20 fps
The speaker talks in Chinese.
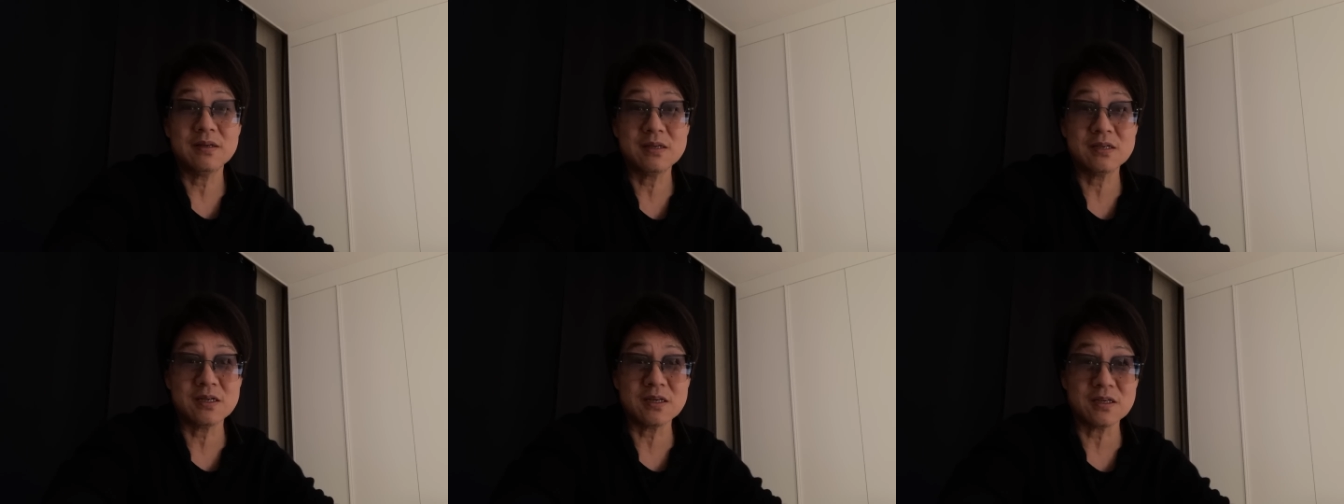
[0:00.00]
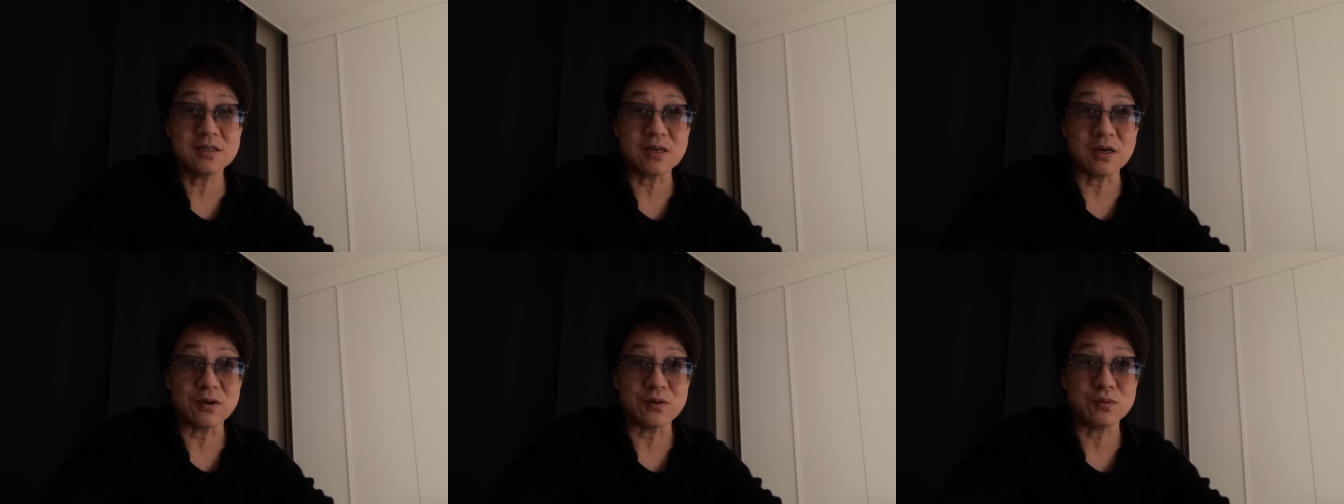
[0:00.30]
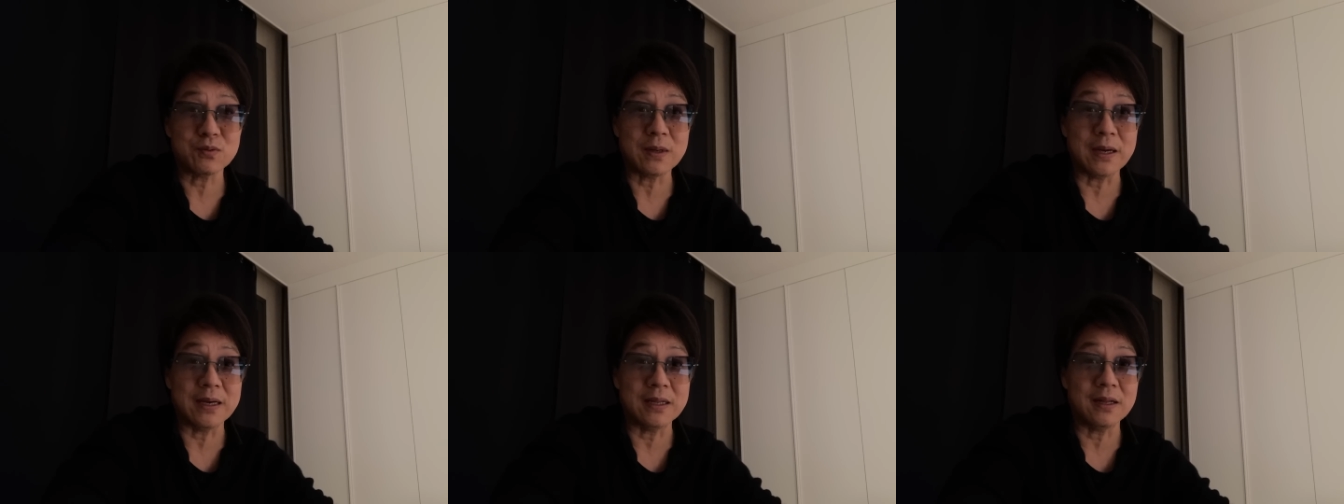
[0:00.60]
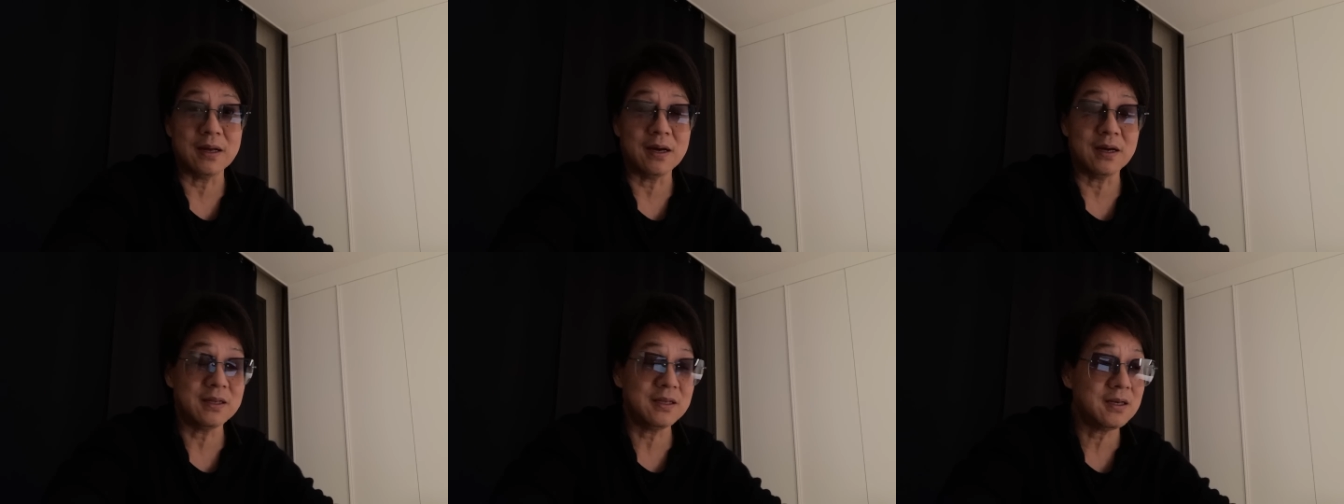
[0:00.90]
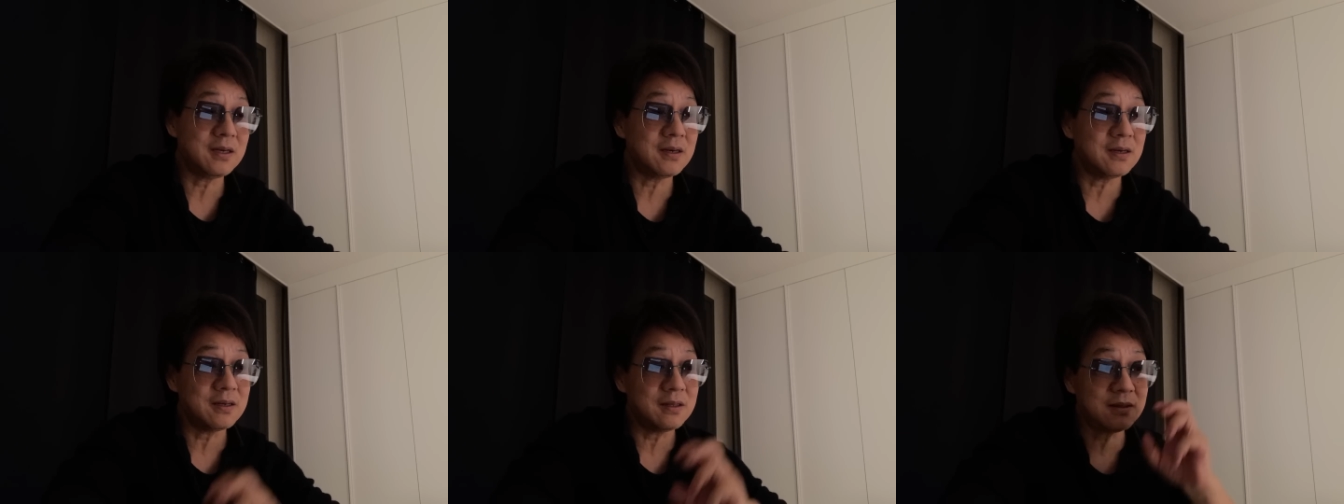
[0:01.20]
设想出来的啊，
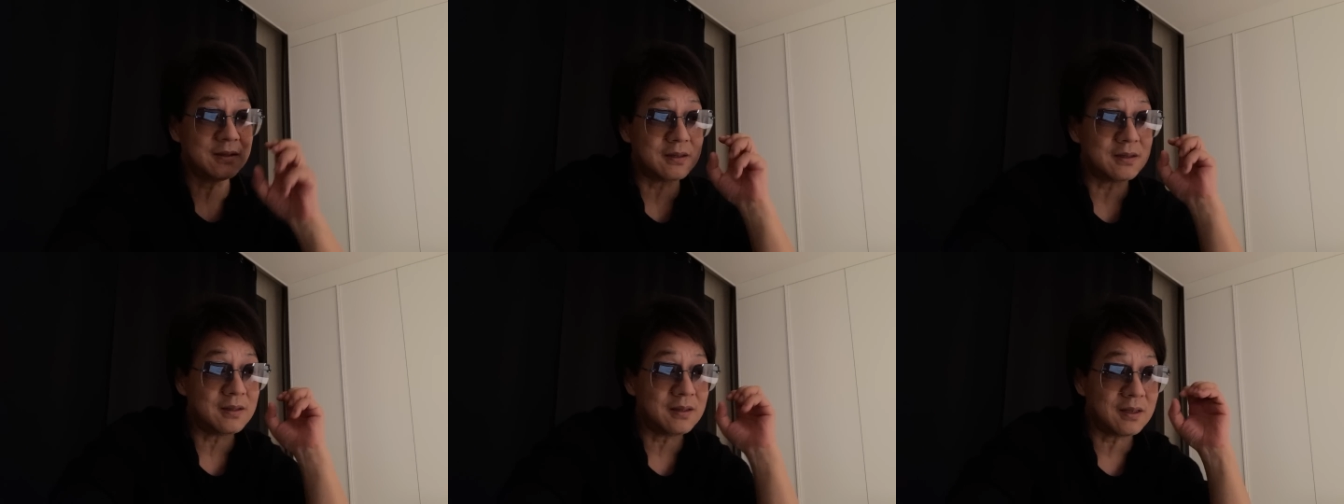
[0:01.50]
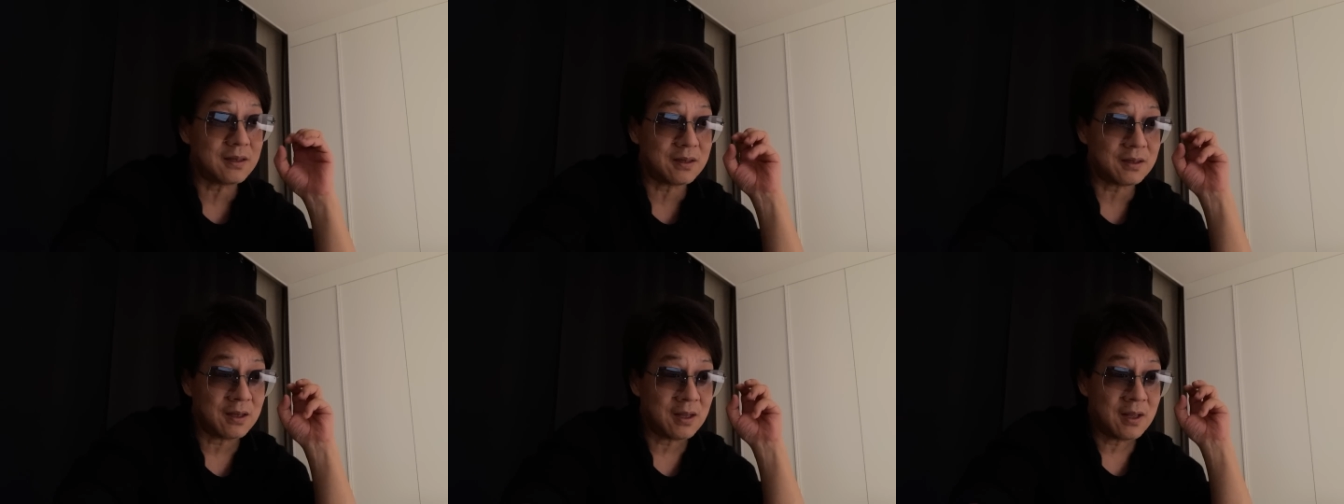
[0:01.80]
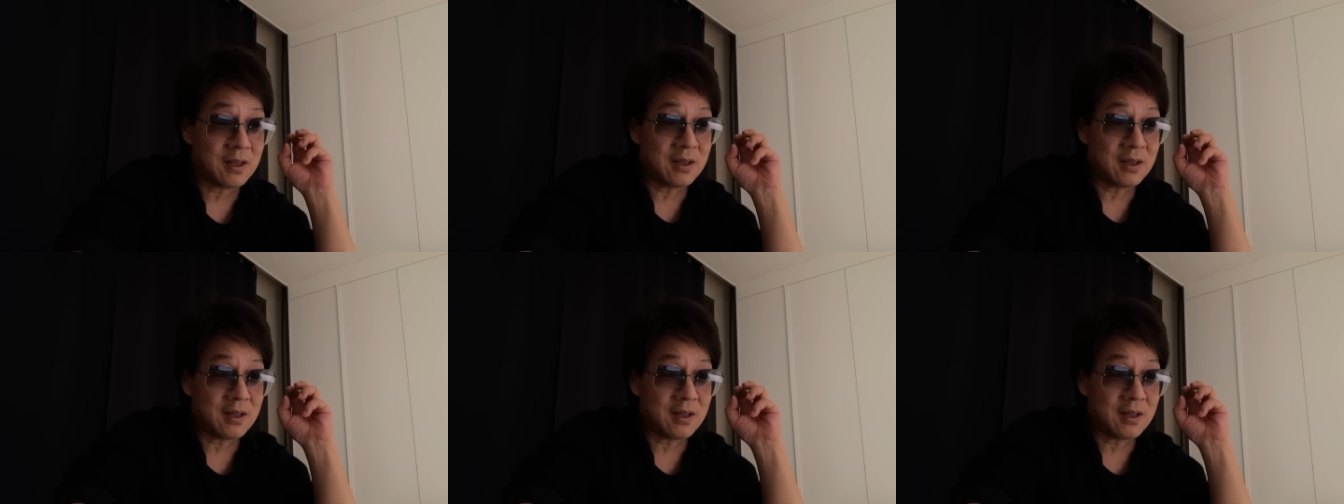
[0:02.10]
一个人真的